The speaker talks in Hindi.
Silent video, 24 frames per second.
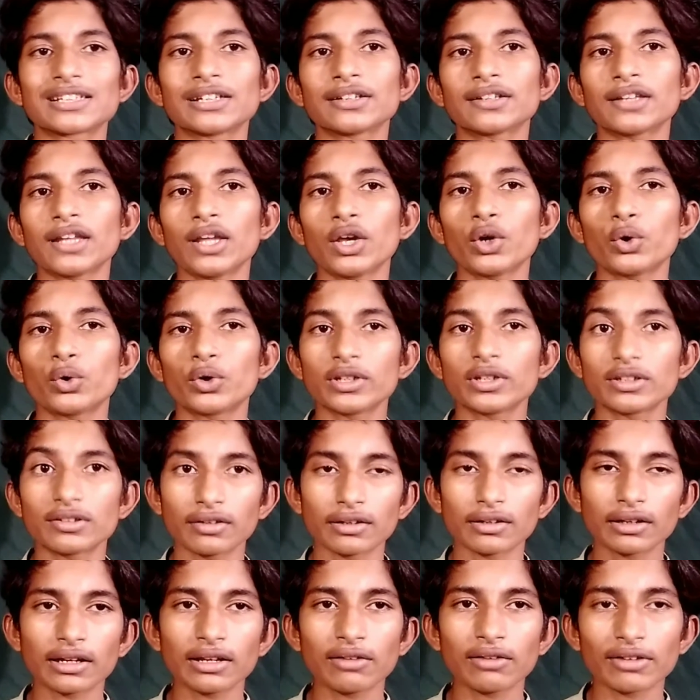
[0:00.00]
सकते और
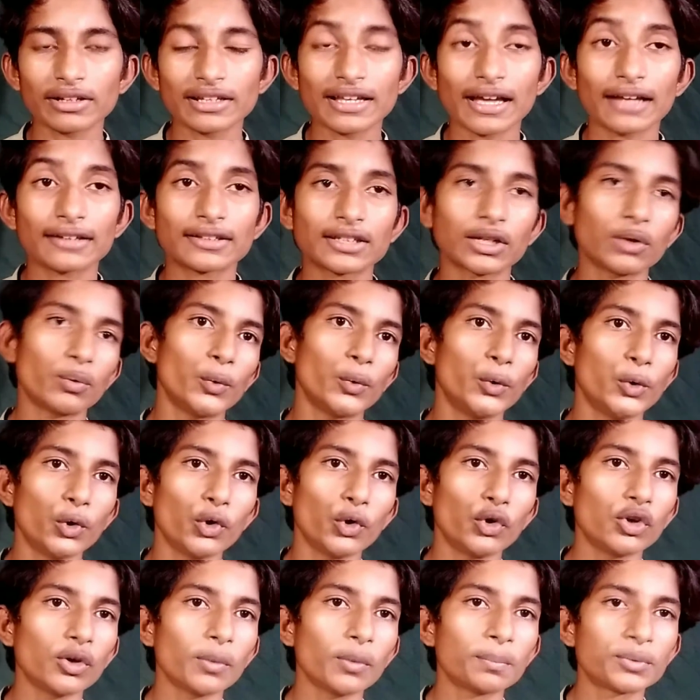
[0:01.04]
इसकी वजह से वो
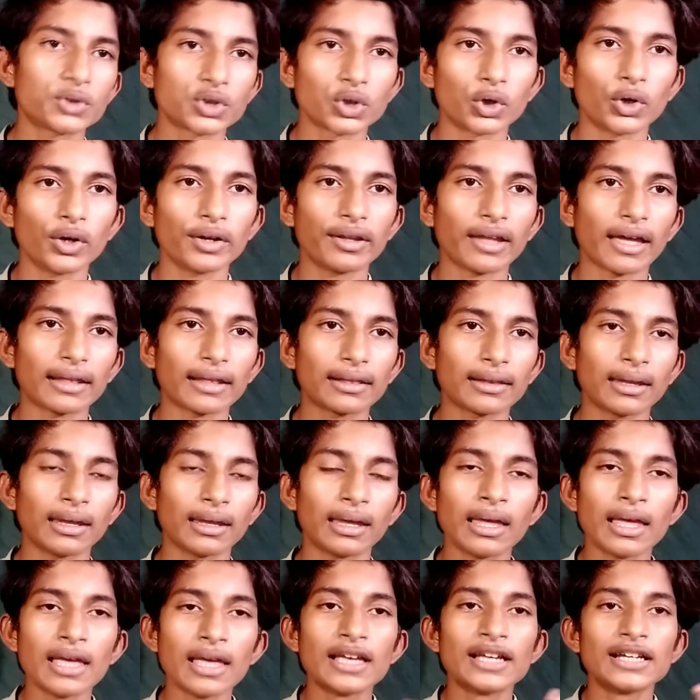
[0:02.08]
यूट्यूब छोड़ जाते
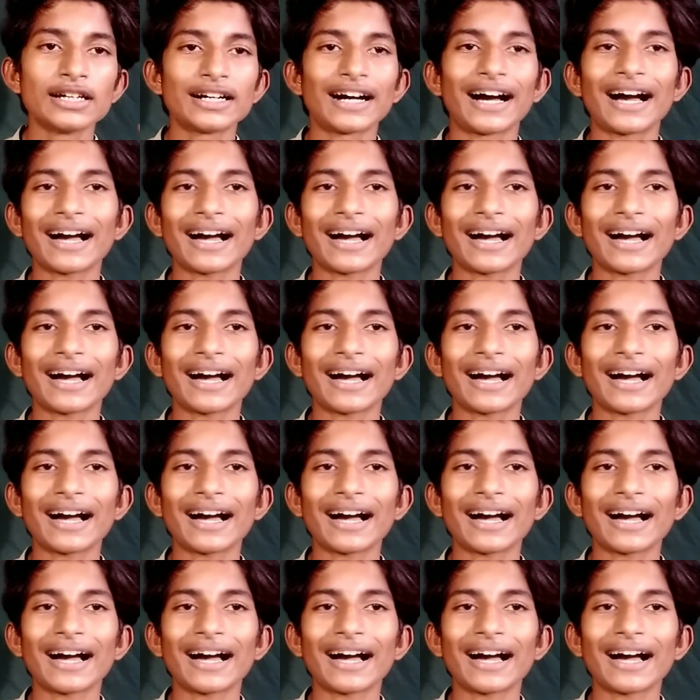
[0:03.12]
हैं